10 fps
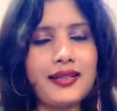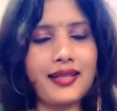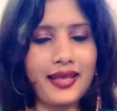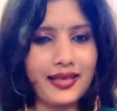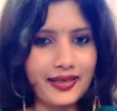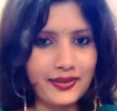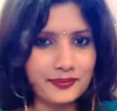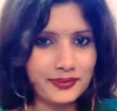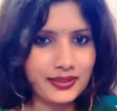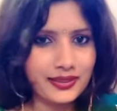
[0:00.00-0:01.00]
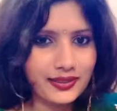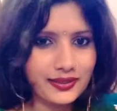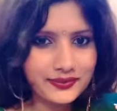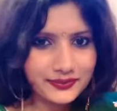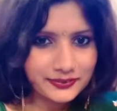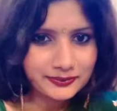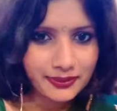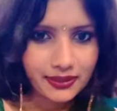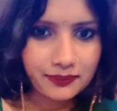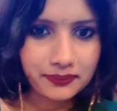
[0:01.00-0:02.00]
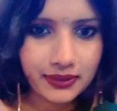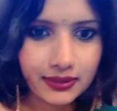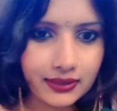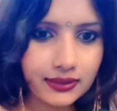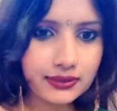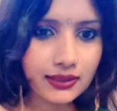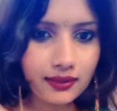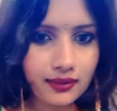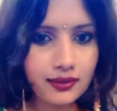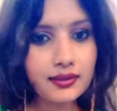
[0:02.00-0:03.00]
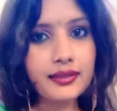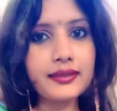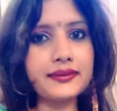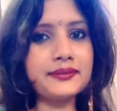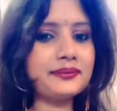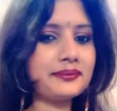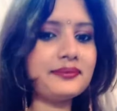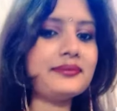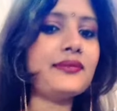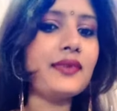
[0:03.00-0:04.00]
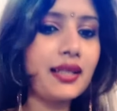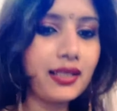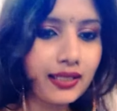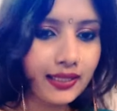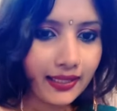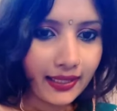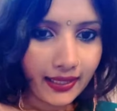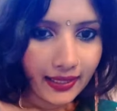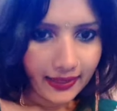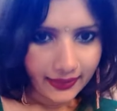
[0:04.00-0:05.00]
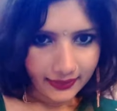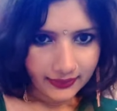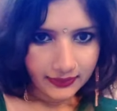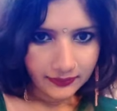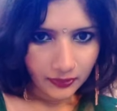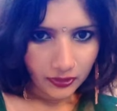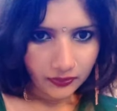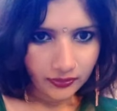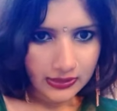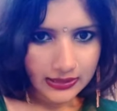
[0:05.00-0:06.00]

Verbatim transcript: तेरे बाहों में मर जाए हम है ना ब्यूटीफुल